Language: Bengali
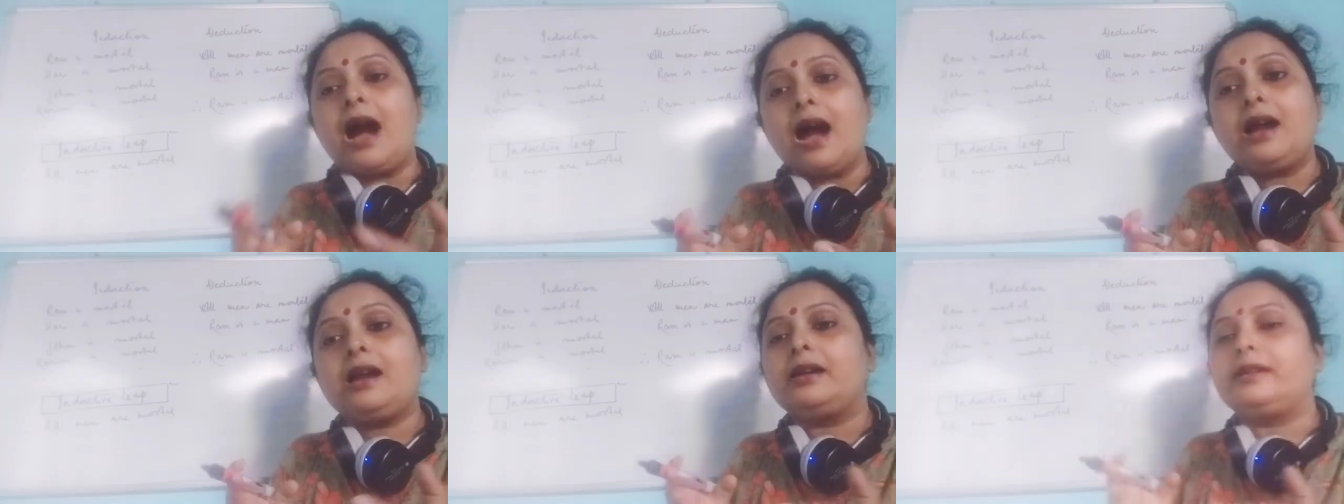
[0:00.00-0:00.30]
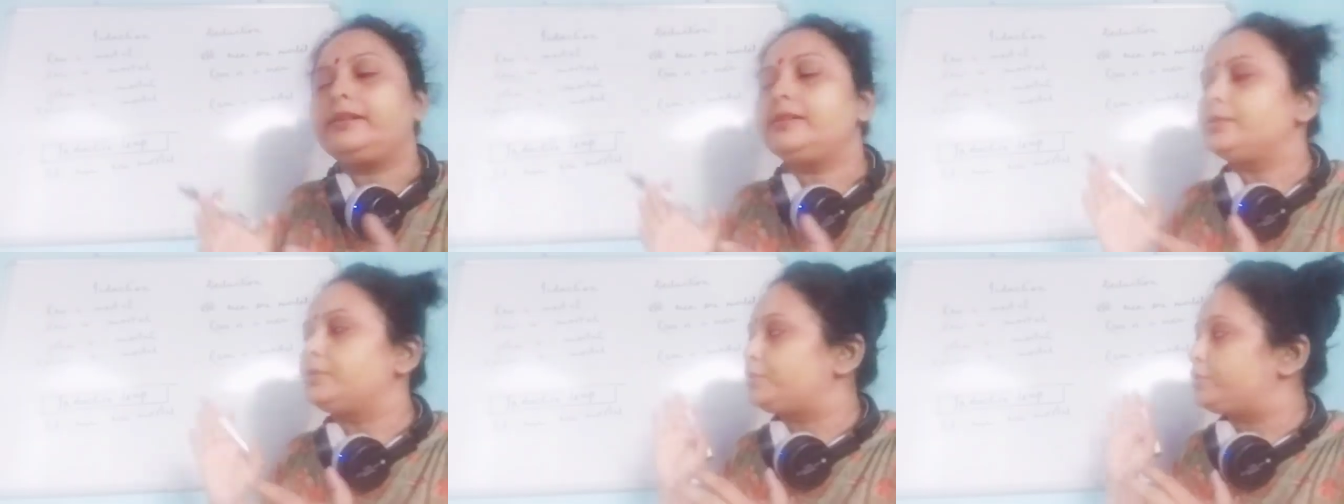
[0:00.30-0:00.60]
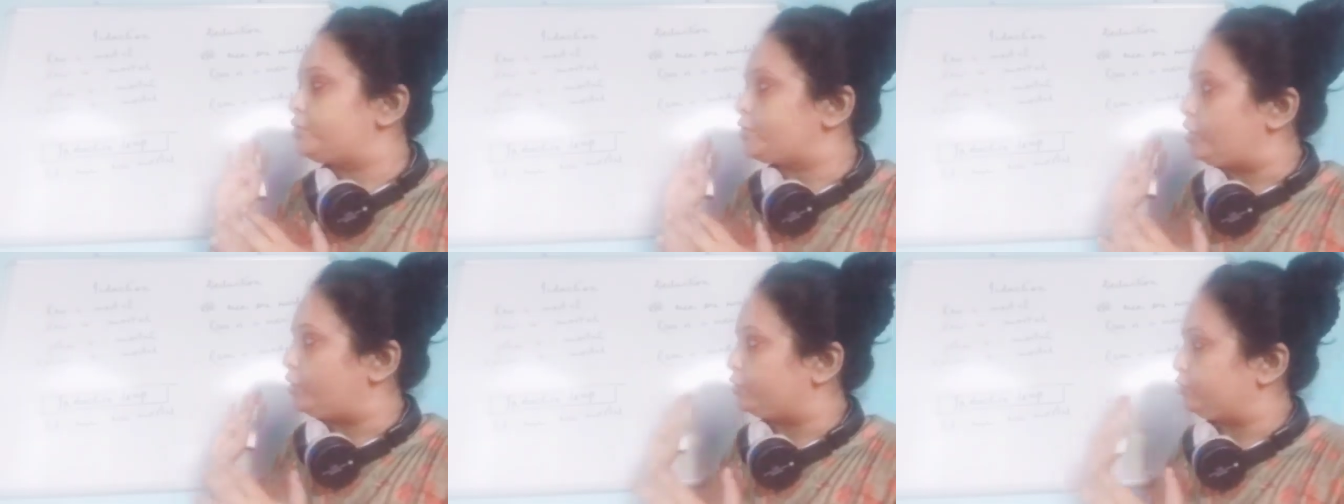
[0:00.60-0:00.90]
আর
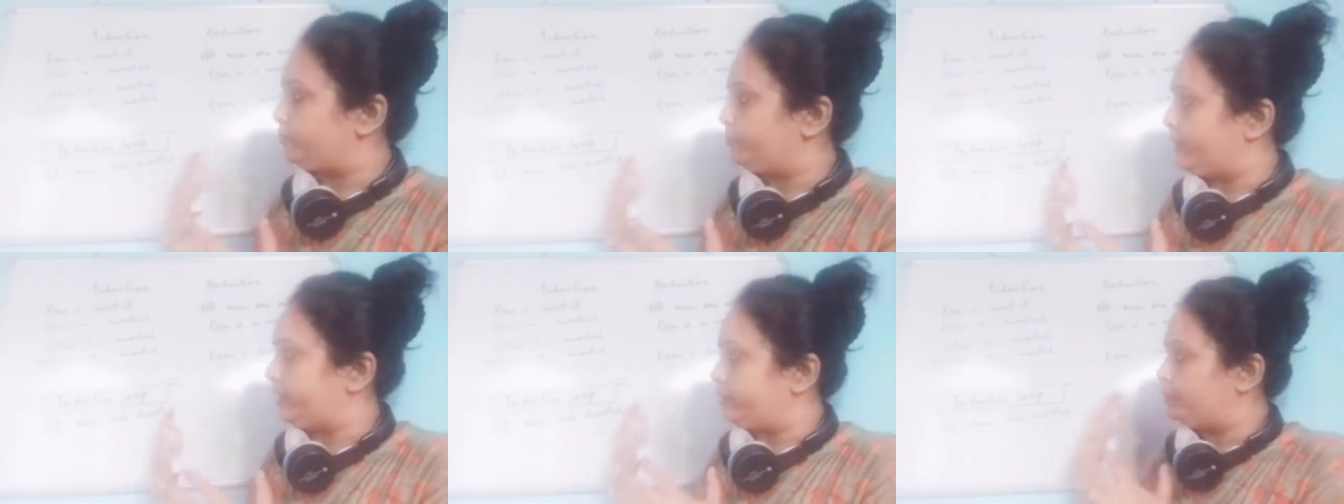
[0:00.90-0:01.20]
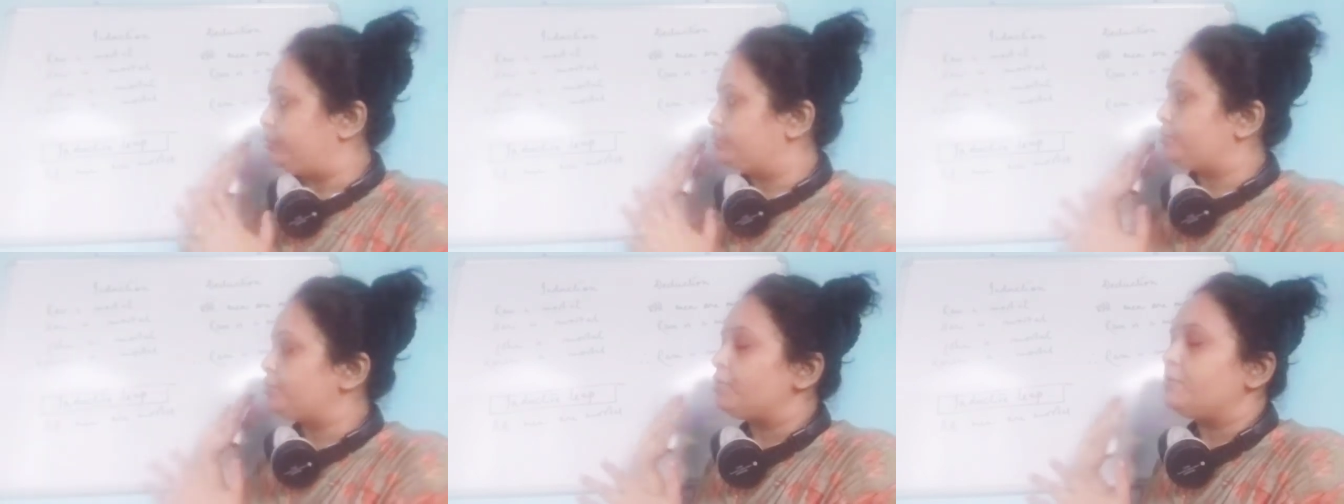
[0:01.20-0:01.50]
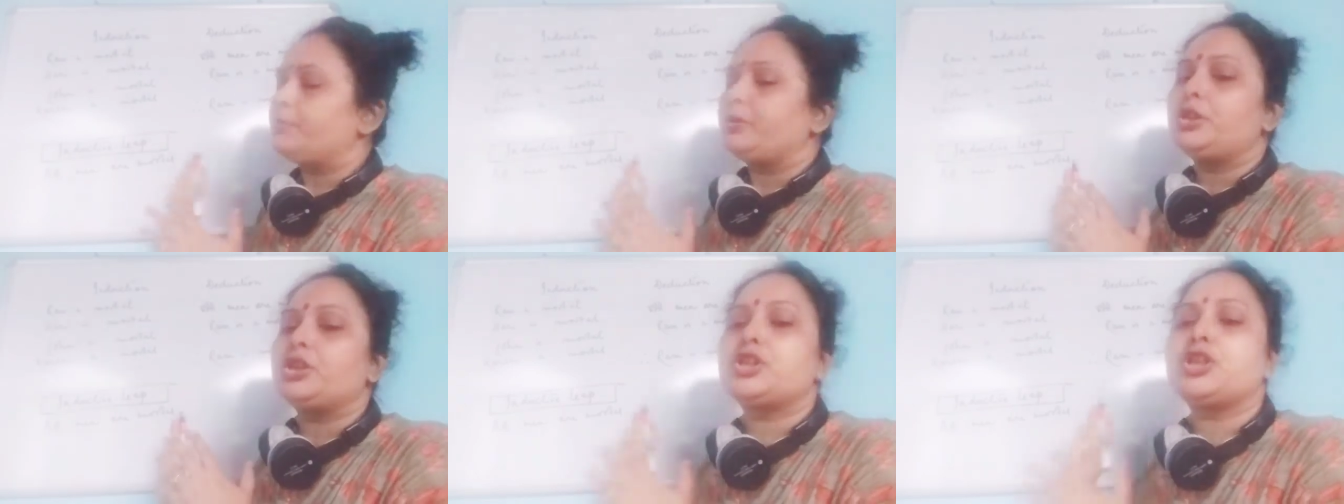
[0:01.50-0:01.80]
মানে দুটোর
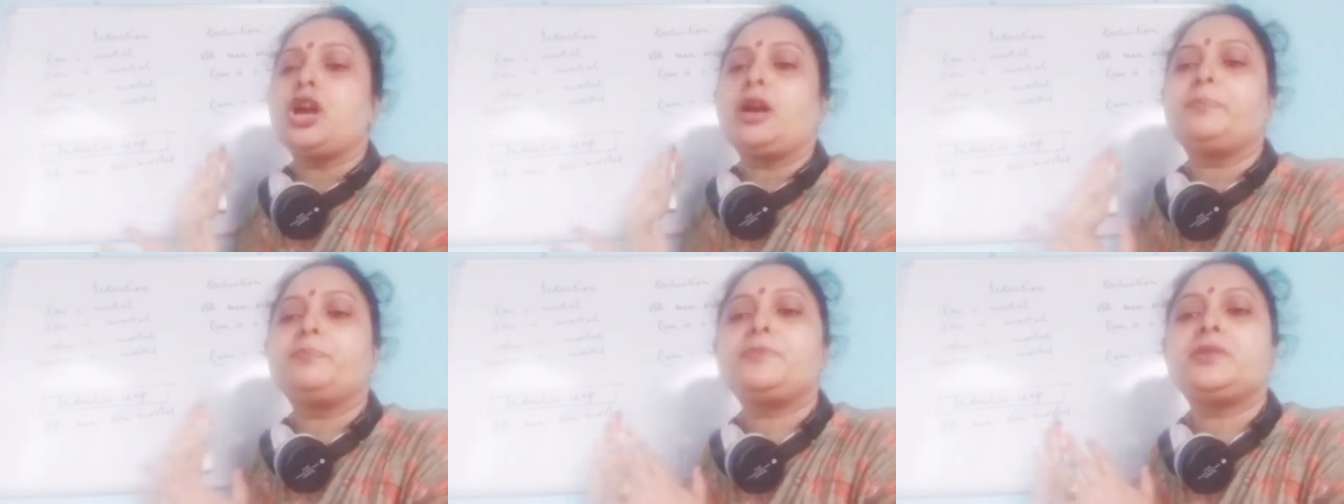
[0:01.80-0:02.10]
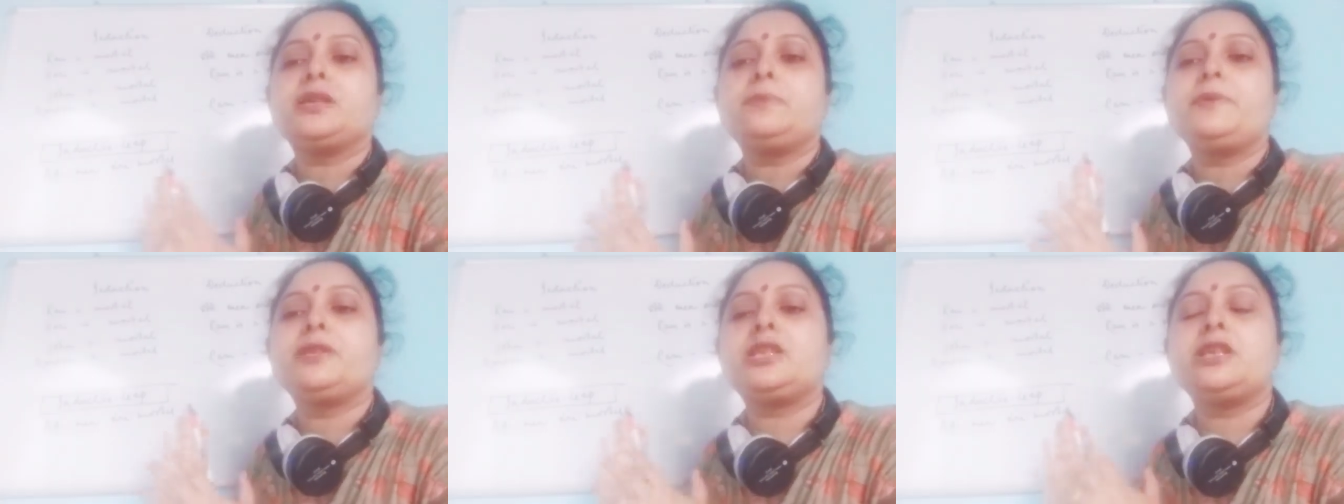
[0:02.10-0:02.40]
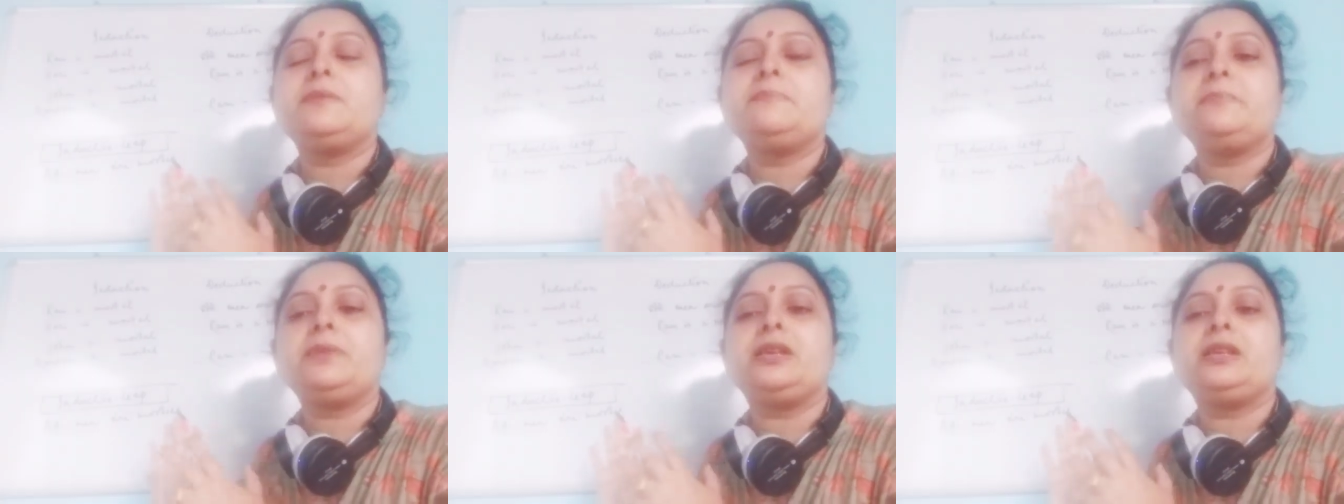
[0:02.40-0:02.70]
মধ্যে সবচেয়ে
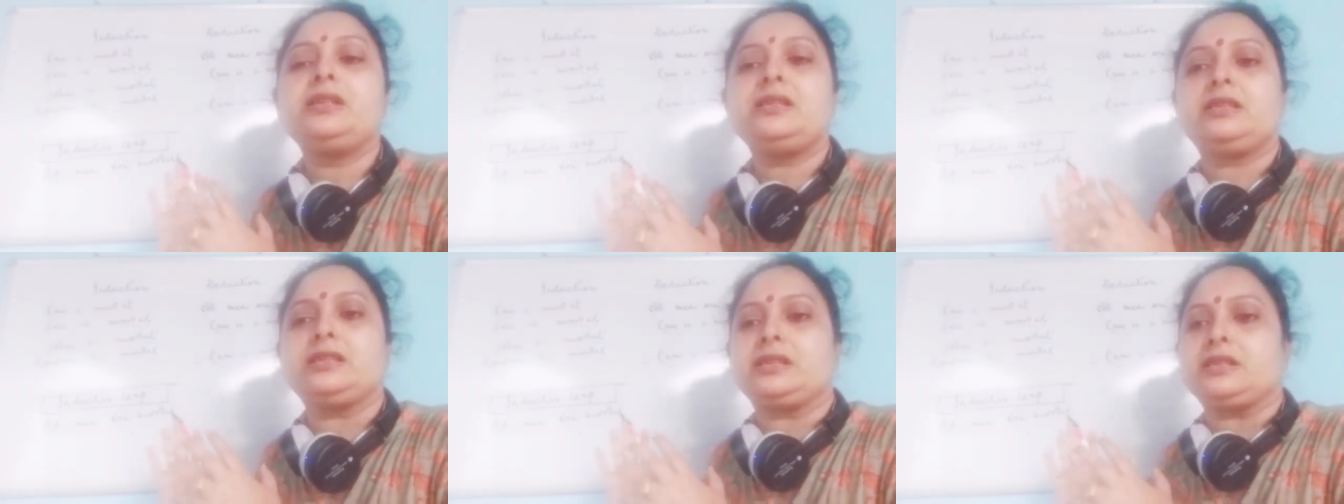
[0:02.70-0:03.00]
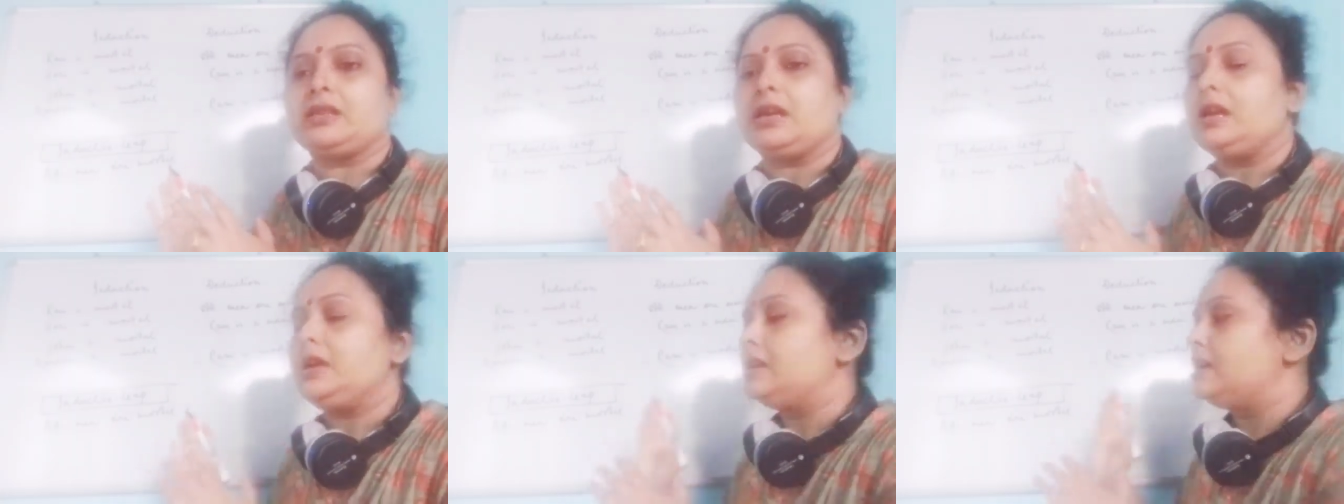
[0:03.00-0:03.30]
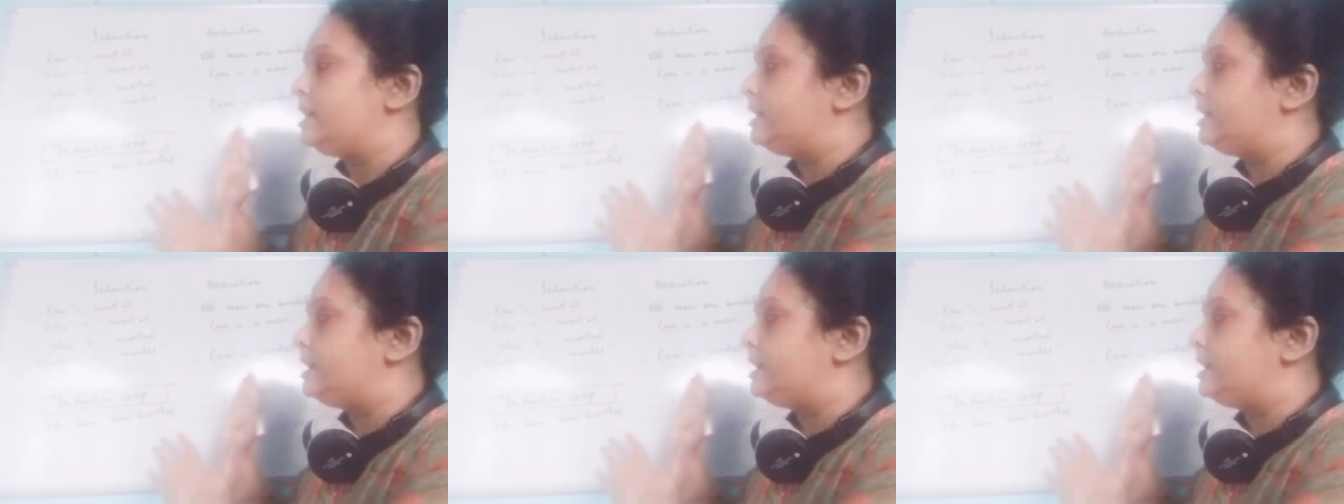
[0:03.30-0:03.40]
বেশি মিল যেটা